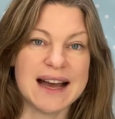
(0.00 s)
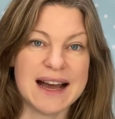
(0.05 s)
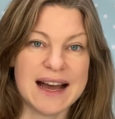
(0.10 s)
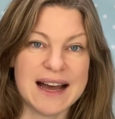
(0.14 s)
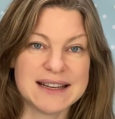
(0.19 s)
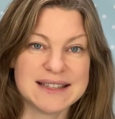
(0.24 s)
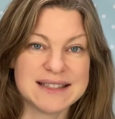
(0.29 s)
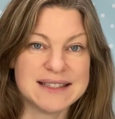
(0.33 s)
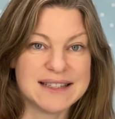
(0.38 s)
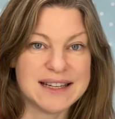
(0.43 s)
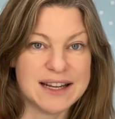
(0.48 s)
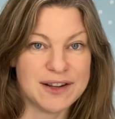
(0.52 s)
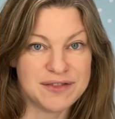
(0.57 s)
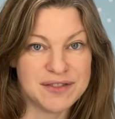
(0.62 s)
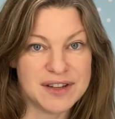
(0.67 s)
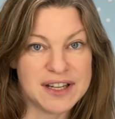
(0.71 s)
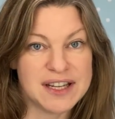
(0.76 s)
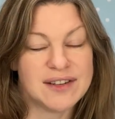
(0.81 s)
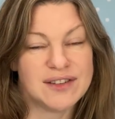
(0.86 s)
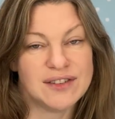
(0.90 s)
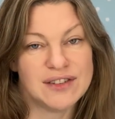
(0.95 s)
Art der
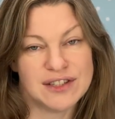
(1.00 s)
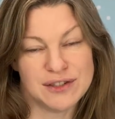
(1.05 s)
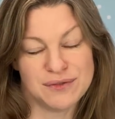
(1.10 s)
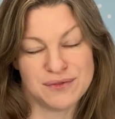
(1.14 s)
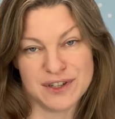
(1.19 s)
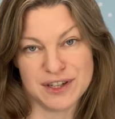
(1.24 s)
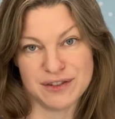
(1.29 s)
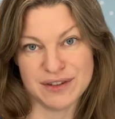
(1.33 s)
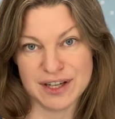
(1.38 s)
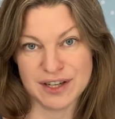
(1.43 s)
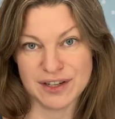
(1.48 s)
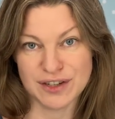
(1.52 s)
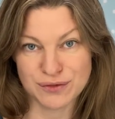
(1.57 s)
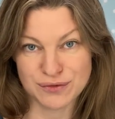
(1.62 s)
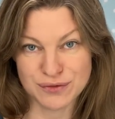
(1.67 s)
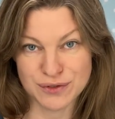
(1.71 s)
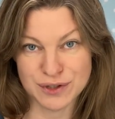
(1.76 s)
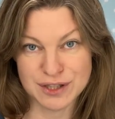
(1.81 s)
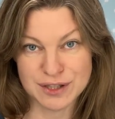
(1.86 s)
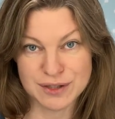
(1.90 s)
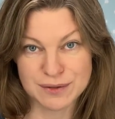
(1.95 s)
Fäden, die verwendet
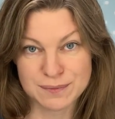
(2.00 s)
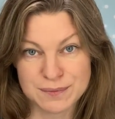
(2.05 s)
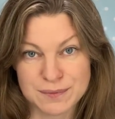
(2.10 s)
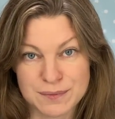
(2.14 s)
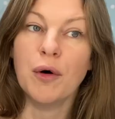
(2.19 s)
wird.